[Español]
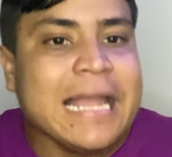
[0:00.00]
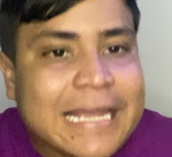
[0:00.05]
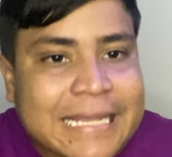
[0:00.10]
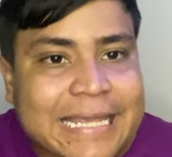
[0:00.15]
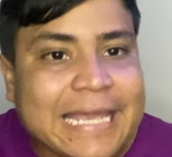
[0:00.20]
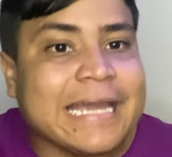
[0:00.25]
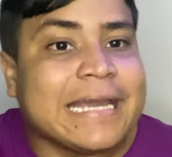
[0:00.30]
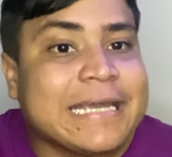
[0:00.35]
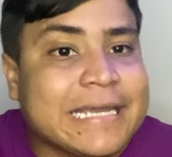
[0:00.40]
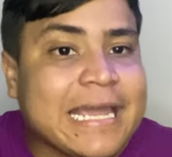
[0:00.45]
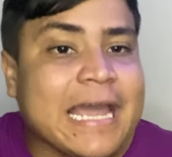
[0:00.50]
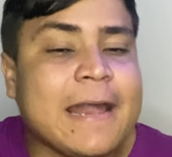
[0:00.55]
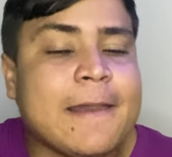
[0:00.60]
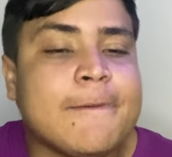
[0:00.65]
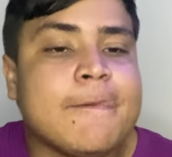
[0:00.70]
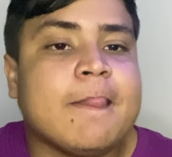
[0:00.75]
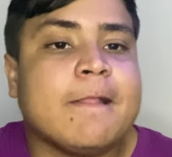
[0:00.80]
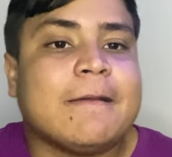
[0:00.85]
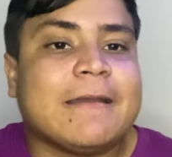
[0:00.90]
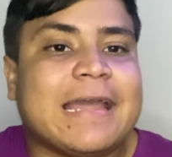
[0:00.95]
Que es que,
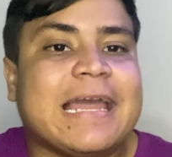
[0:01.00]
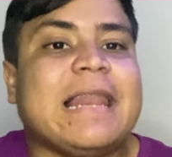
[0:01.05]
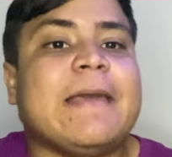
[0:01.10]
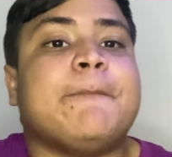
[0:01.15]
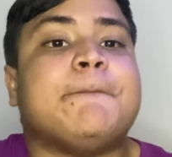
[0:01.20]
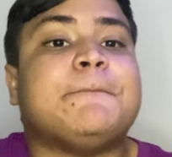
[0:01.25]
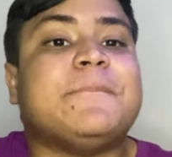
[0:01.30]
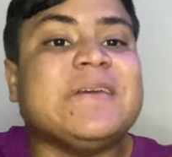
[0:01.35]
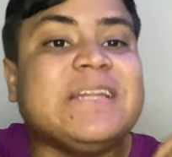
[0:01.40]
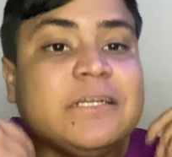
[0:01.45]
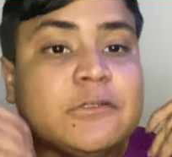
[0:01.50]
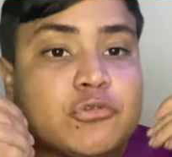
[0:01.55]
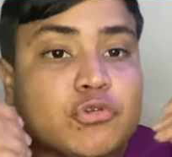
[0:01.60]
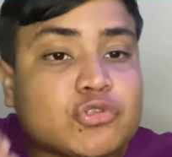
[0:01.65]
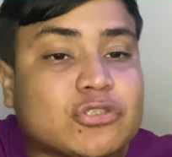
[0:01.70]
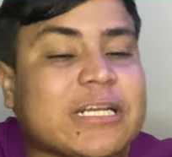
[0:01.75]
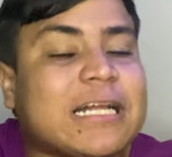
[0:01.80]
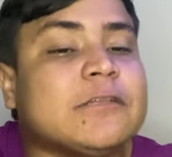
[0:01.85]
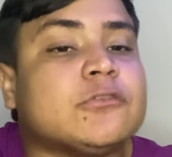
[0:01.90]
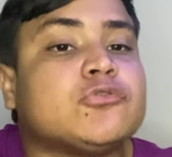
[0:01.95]
que el Espíritu
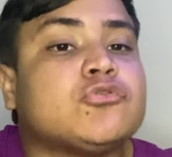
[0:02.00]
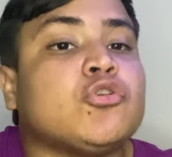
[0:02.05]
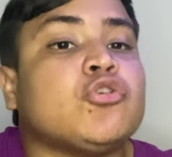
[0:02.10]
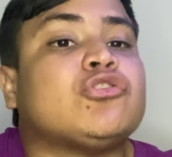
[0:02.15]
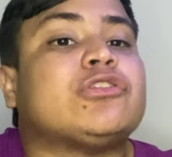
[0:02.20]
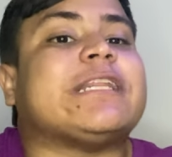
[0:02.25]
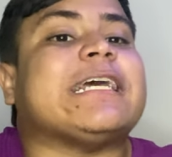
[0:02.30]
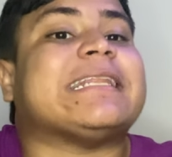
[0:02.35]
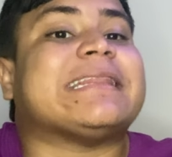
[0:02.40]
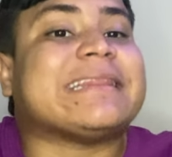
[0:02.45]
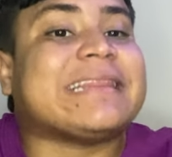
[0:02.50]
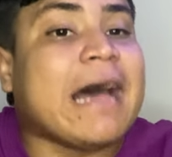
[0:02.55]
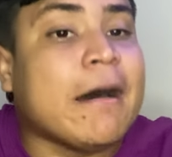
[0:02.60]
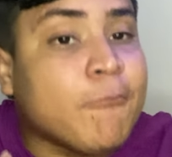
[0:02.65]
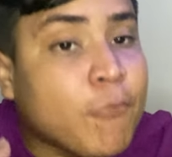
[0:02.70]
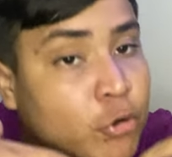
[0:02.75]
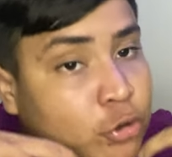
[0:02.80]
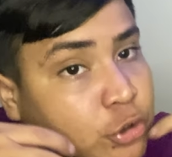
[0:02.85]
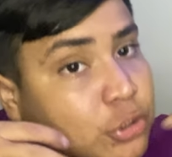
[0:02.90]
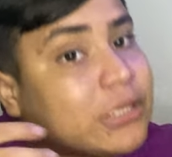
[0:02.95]
Santo te está
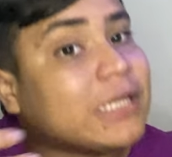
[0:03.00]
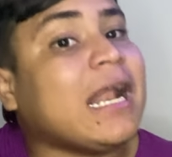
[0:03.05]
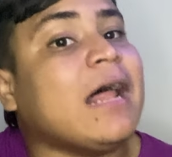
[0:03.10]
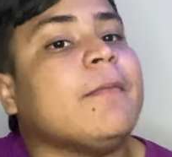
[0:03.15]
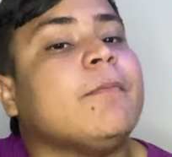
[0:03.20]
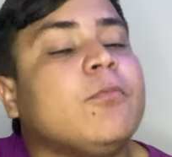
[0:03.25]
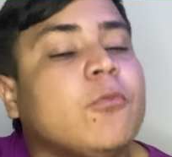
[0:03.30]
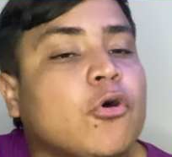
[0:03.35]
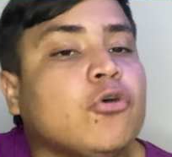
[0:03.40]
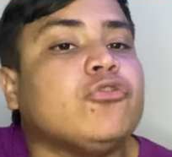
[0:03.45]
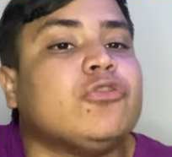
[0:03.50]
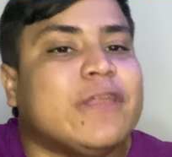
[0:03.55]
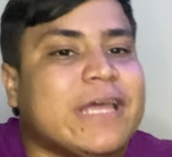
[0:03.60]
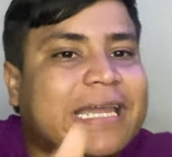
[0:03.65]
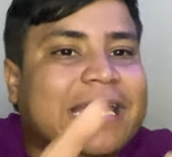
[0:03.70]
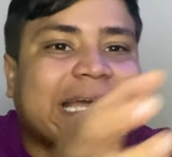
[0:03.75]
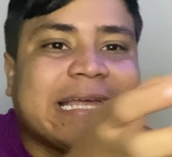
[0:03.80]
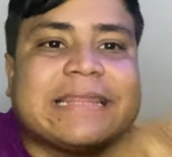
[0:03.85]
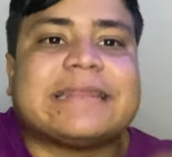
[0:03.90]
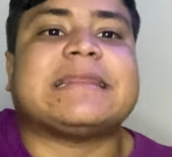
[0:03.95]
mostrando
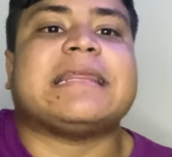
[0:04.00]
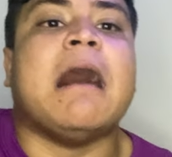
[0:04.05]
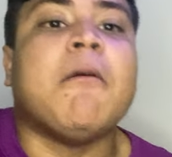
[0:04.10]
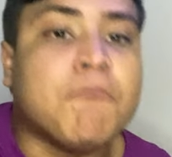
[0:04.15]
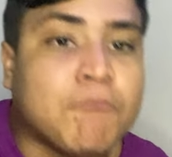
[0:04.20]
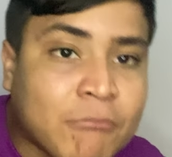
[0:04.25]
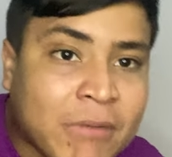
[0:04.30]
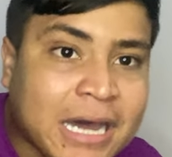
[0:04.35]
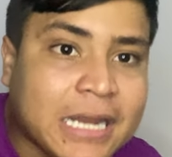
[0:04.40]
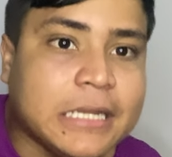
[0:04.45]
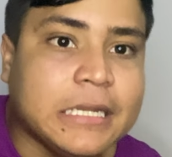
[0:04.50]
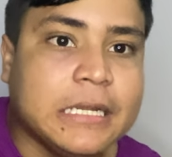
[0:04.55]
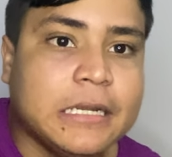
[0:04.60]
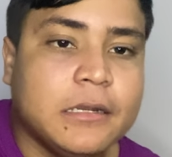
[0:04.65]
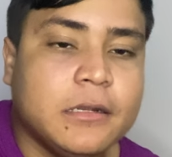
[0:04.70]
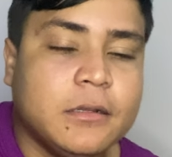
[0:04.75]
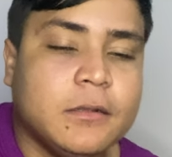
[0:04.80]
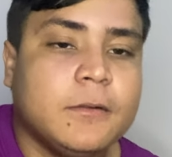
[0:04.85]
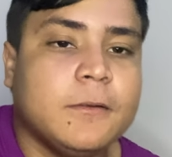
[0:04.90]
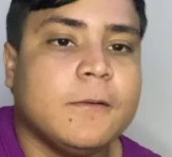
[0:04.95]
de que estás mal.
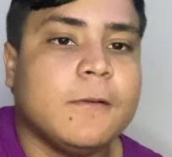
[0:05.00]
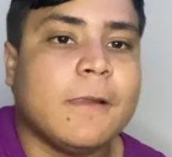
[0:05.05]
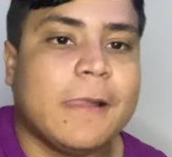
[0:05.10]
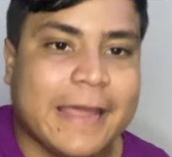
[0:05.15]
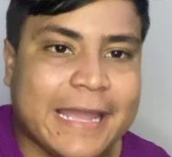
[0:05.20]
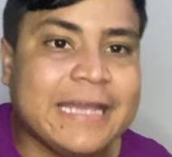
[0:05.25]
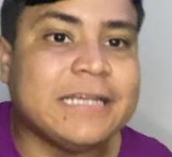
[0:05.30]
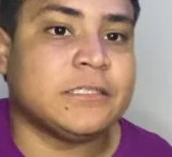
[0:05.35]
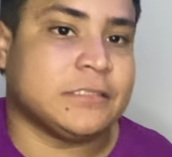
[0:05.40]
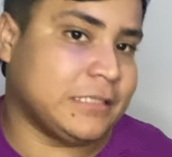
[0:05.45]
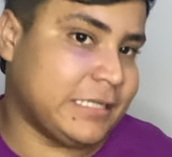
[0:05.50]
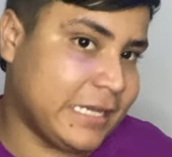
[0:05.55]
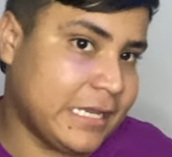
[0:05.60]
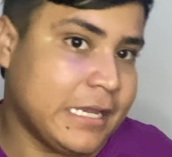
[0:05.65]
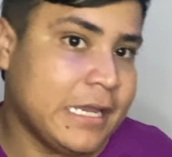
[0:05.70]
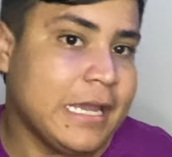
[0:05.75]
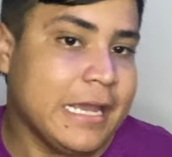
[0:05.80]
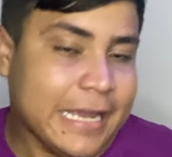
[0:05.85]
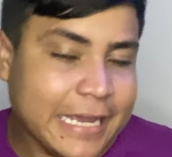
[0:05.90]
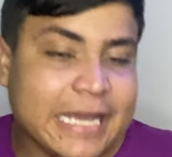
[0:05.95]
Es
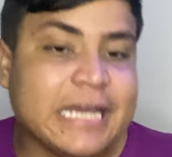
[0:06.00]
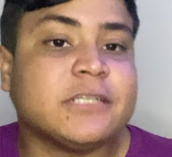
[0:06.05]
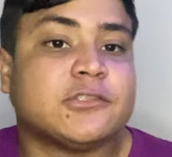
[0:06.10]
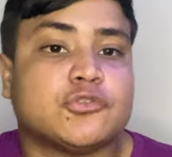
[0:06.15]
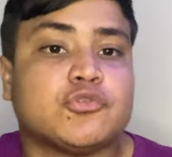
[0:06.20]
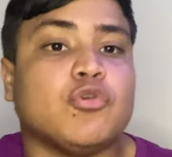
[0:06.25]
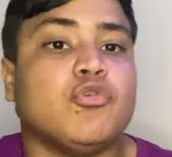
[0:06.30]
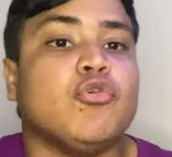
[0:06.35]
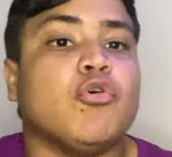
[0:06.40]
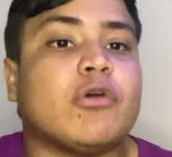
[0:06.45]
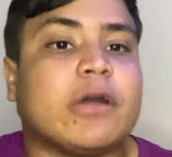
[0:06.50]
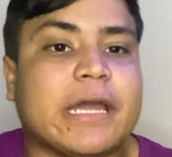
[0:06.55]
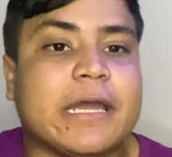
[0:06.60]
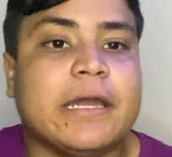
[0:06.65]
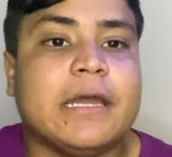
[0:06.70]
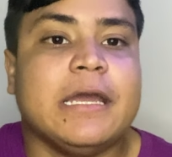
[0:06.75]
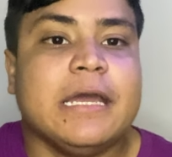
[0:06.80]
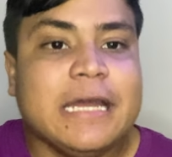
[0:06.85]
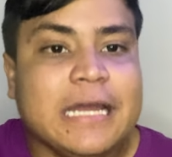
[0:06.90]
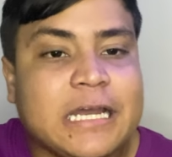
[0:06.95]
eso es lo
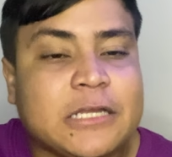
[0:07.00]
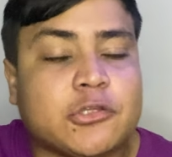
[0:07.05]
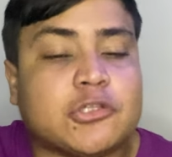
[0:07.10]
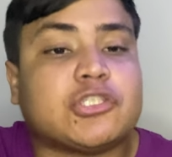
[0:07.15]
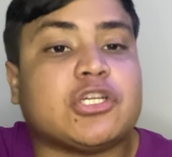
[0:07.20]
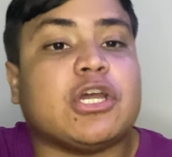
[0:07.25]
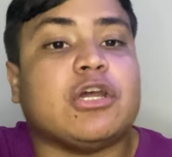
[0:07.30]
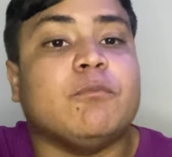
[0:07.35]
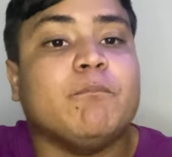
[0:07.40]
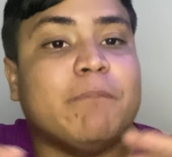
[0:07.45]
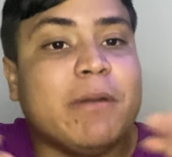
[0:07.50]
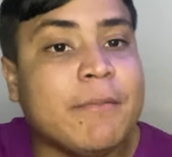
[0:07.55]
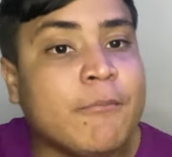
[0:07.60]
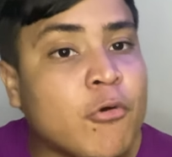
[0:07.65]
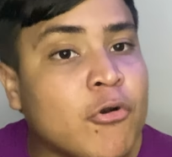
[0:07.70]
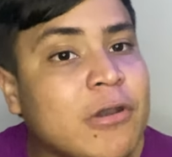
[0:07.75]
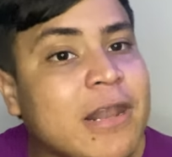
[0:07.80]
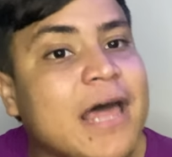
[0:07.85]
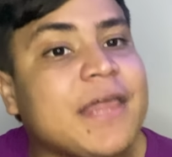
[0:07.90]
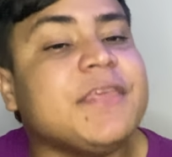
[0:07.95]
que. Entonces,
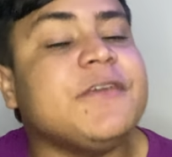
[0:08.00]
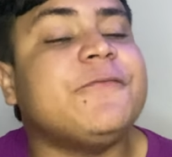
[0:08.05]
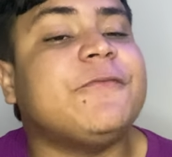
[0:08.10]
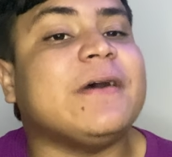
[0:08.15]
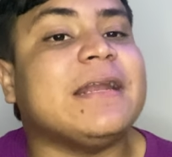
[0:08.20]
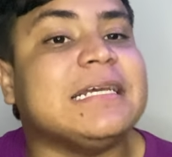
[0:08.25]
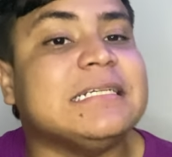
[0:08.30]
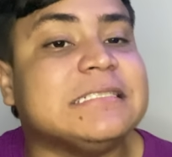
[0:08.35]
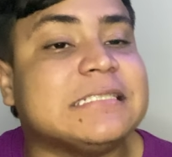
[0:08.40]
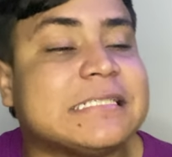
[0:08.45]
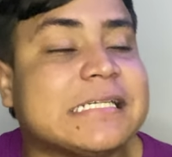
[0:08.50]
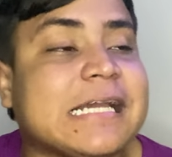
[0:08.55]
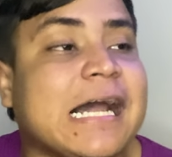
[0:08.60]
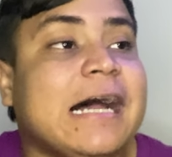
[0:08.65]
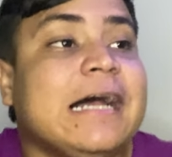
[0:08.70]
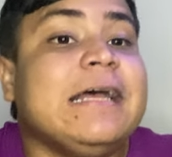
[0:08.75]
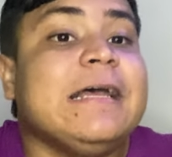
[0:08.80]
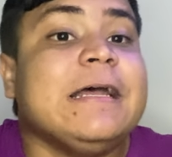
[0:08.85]
vemos la diferencia